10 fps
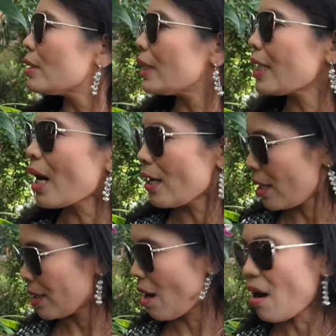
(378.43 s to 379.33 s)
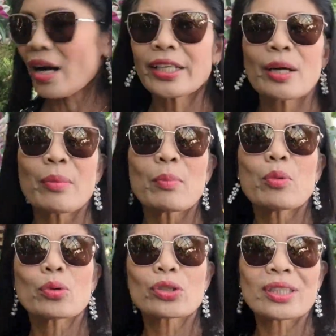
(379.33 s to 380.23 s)
inaalagaan na
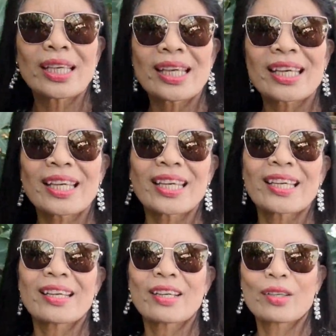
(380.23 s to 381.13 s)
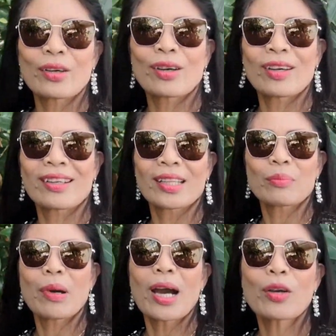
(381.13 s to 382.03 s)
mabuti. Ayan.
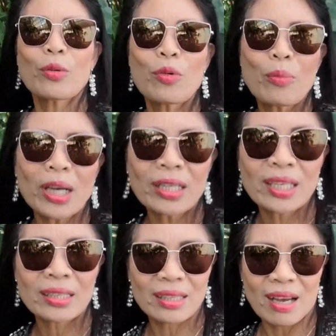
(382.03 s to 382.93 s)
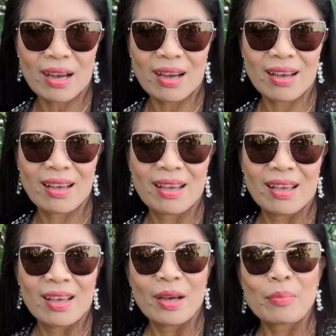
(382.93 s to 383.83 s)
Bago mo makita,
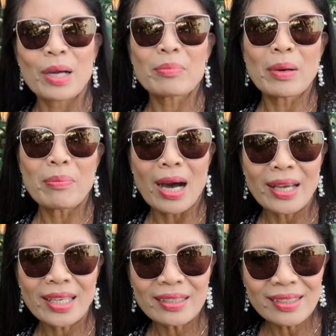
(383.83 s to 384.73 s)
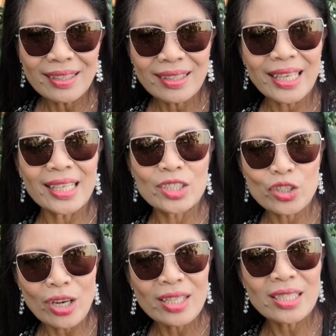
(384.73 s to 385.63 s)
magbabayad ko ng
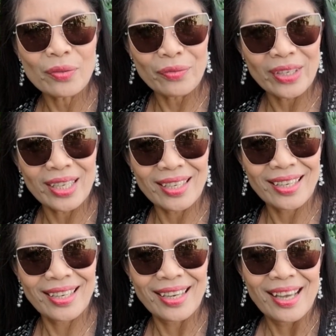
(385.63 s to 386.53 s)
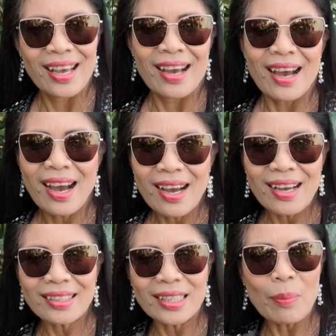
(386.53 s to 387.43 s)
entrance fee
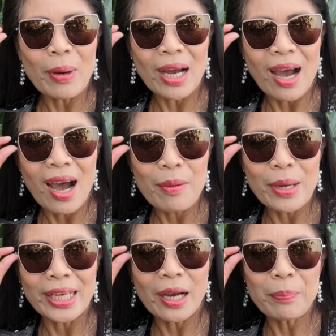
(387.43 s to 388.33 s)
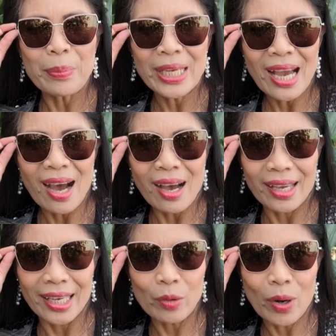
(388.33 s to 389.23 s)
at napakahaba ng
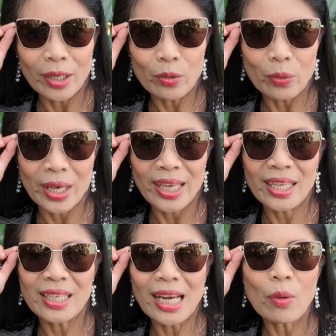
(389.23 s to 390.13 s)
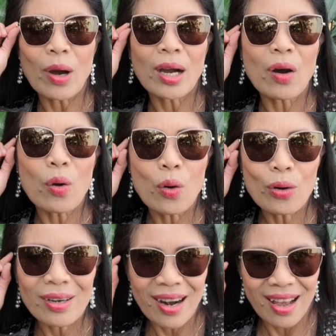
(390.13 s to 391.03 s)
biyahe, one way, dalawang
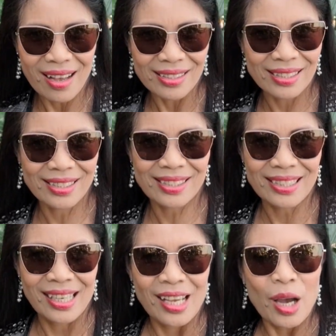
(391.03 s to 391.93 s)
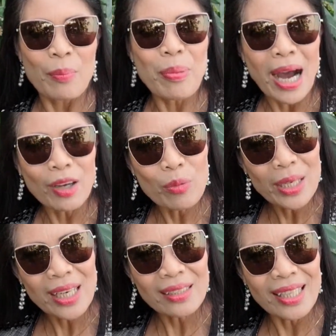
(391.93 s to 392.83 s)
oras bago
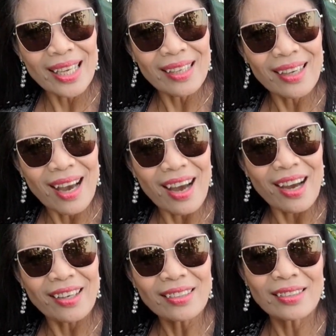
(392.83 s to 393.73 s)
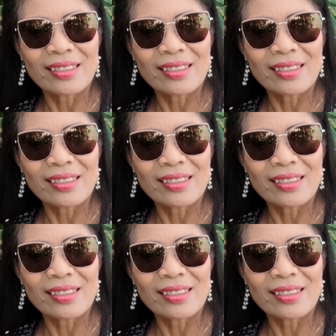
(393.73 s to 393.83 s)
marating ang